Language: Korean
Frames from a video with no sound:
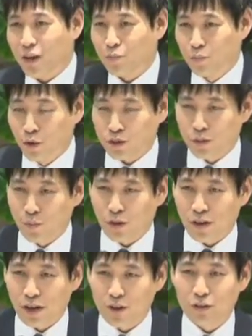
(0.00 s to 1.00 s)
무엇을
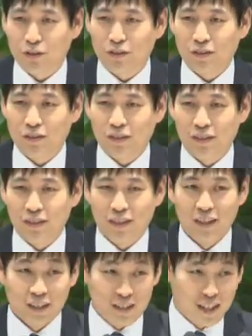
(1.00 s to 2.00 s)
볼까요?
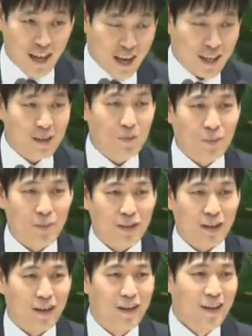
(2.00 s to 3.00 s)
그때는 해를 봅니다.